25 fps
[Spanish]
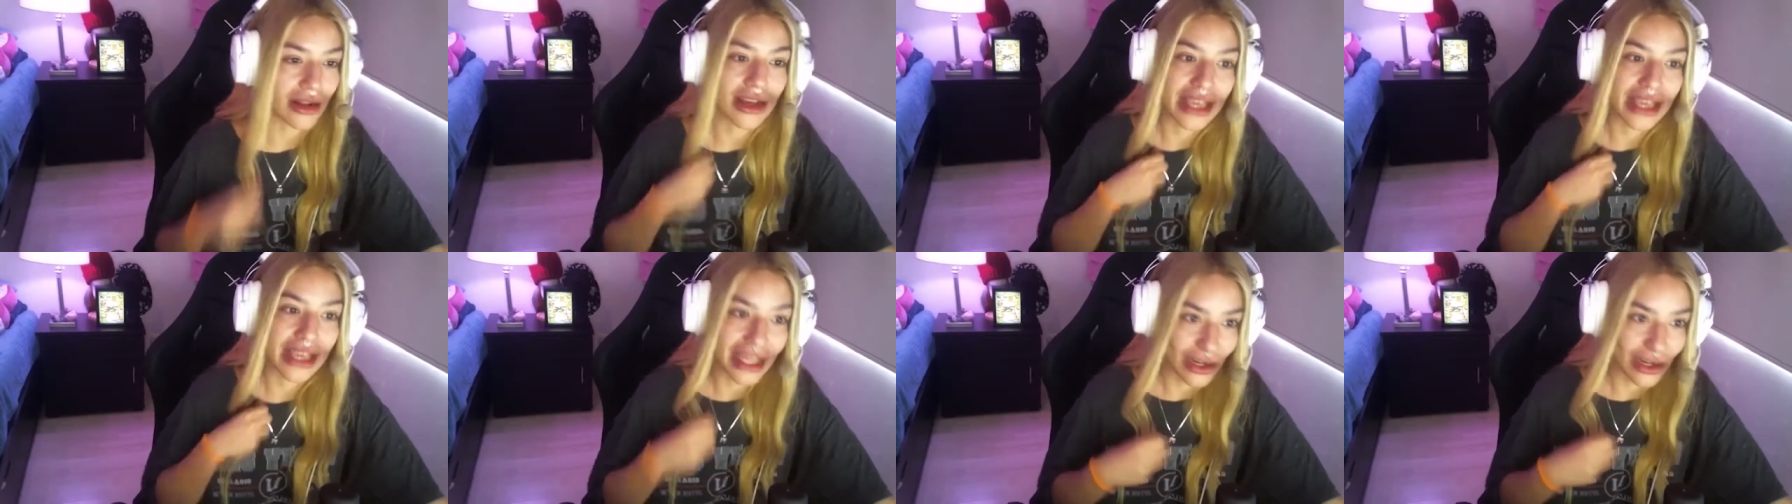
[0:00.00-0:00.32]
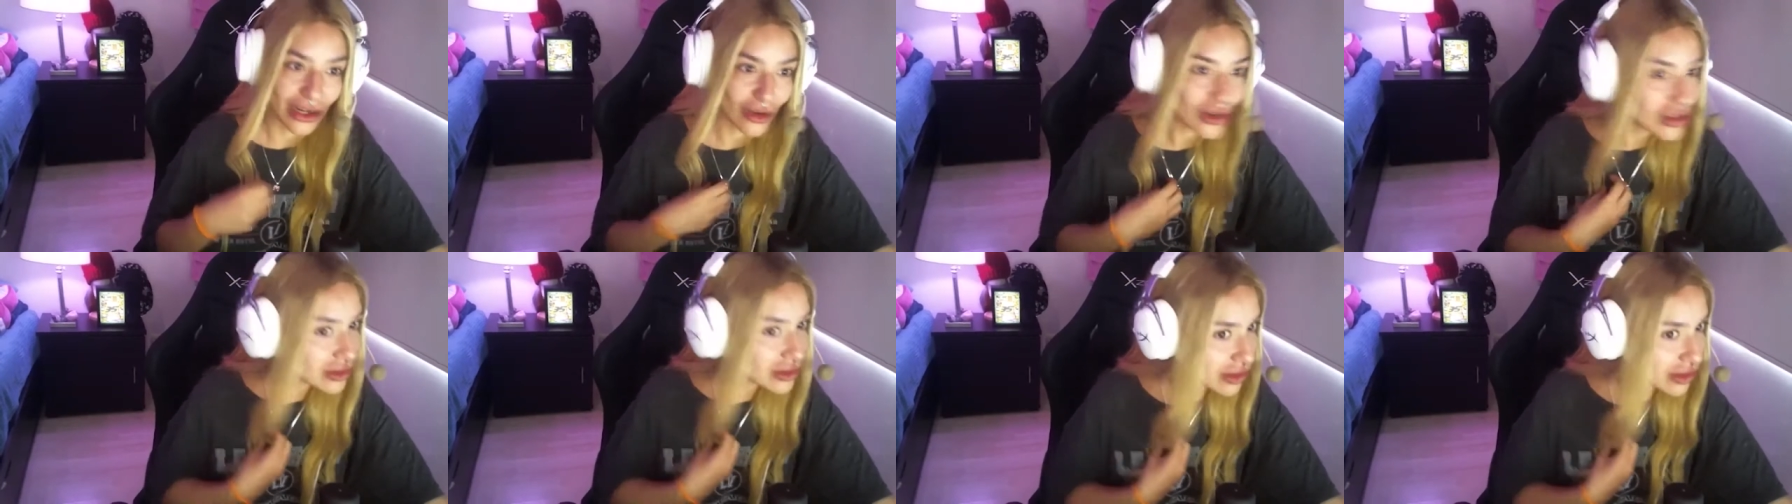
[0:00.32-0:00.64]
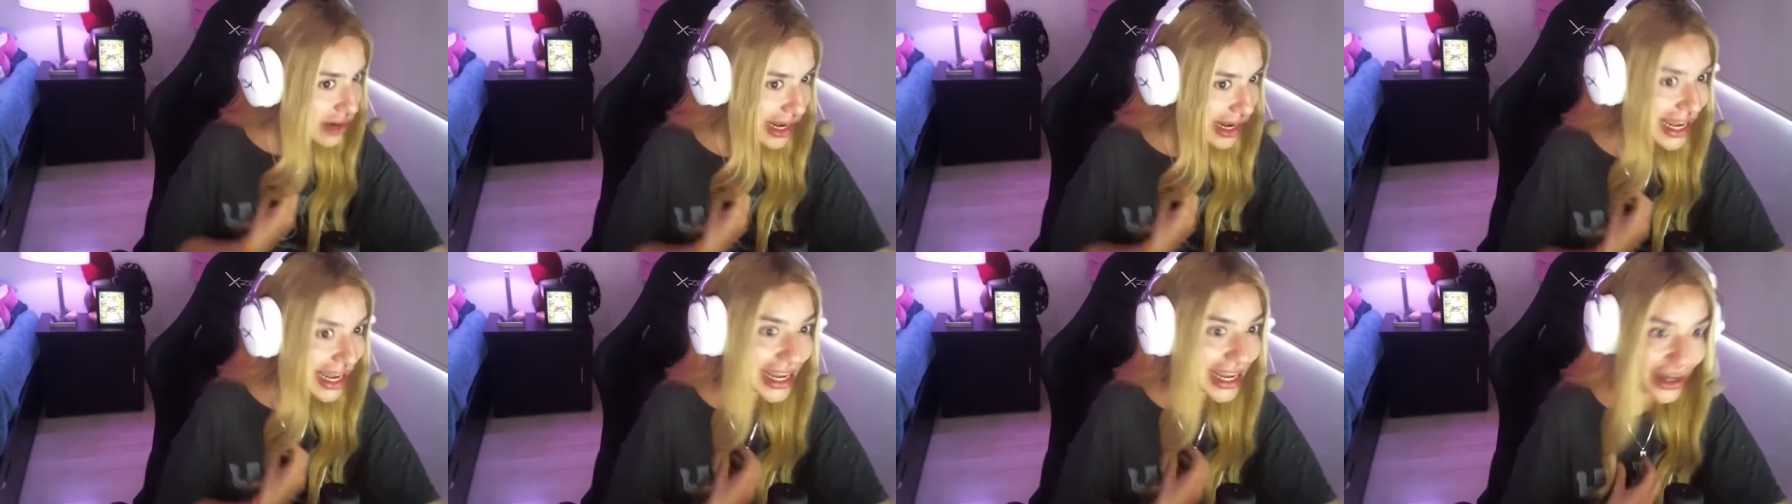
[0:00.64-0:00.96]
quiero
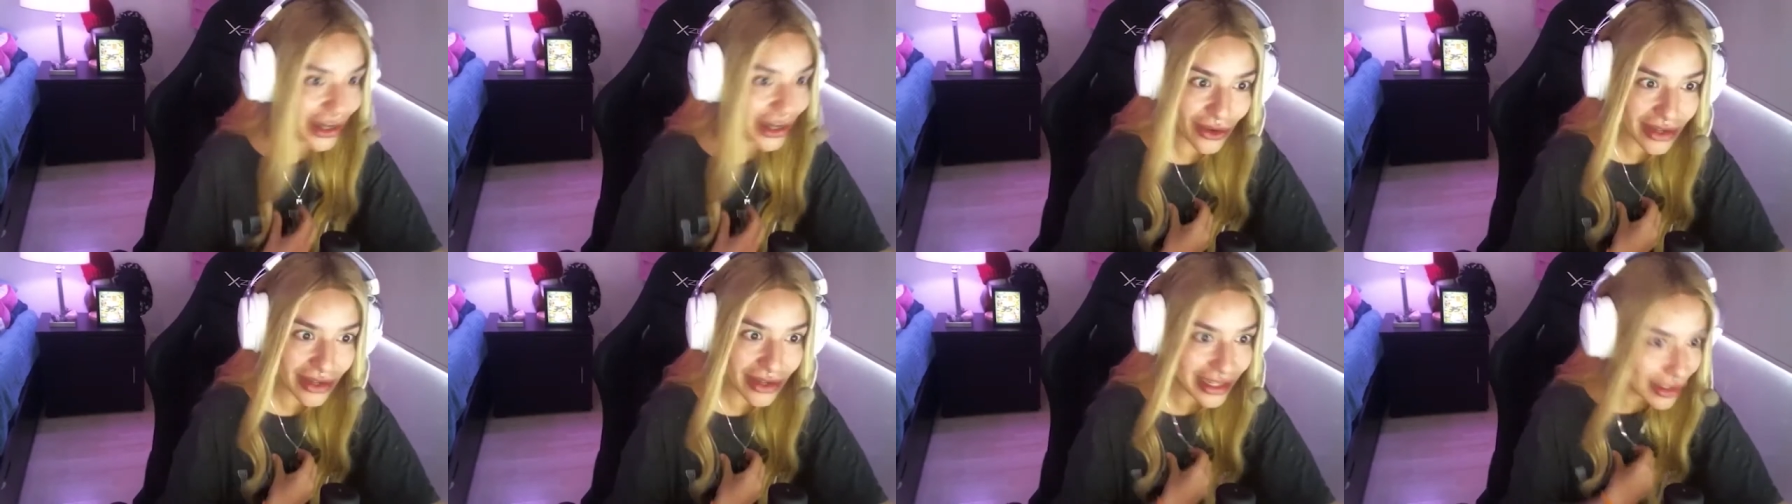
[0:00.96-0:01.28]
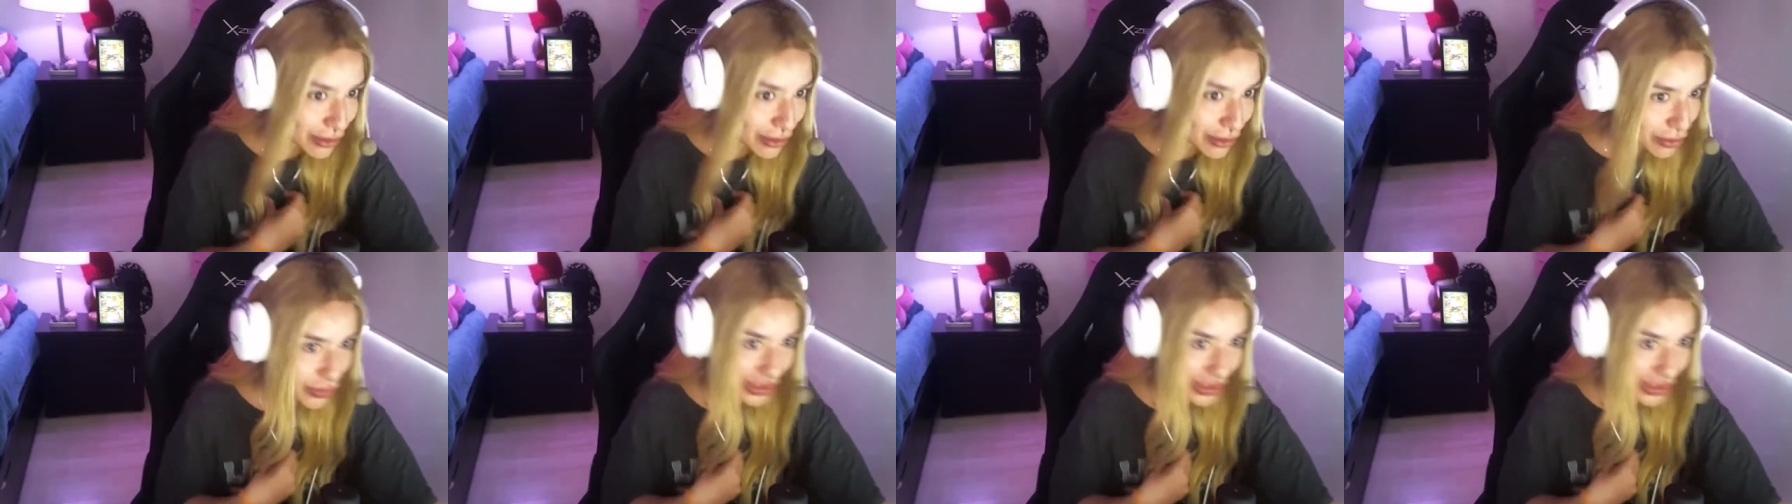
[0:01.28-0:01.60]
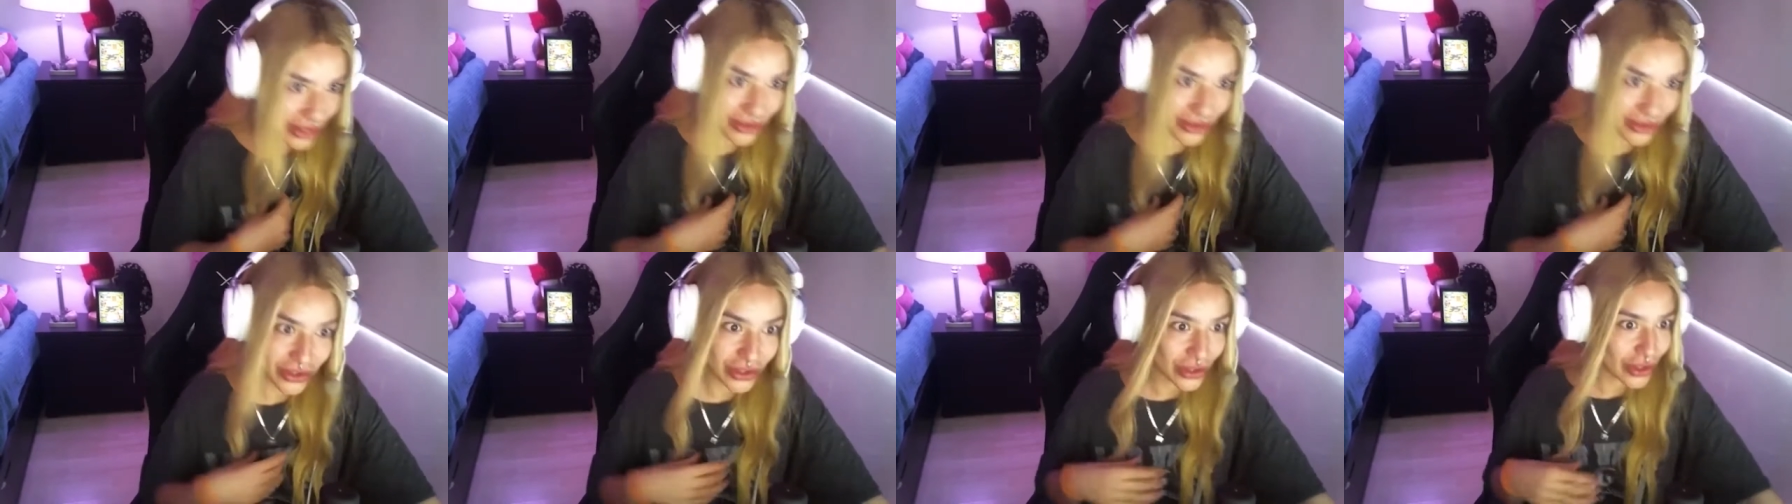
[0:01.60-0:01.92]
controlarlo y no puedo,